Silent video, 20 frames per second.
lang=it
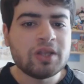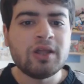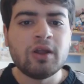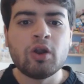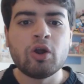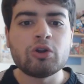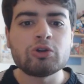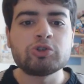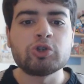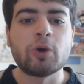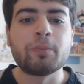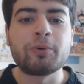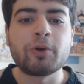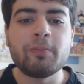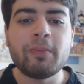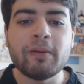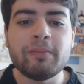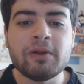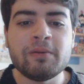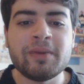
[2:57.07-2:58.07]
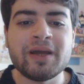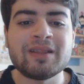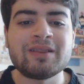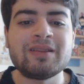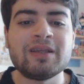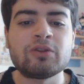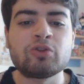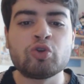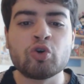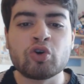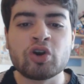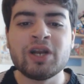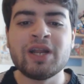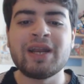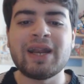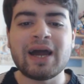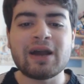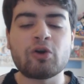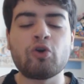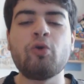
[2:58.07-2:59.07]
Quindi non lo so, probabilmente
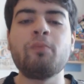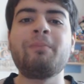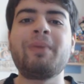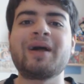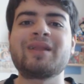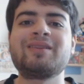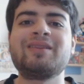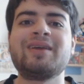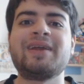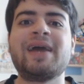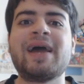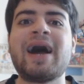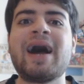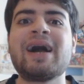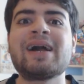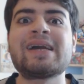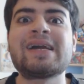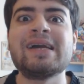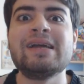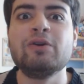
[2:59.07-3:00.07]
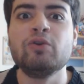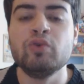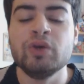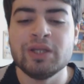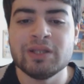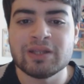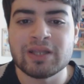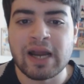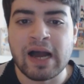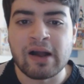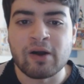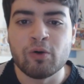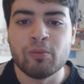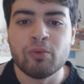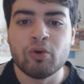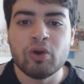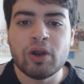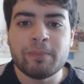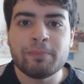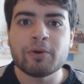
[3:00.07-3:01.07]
tornerà a combattere anche lui in Dragon
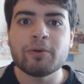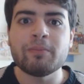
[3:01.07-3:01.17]
Ball e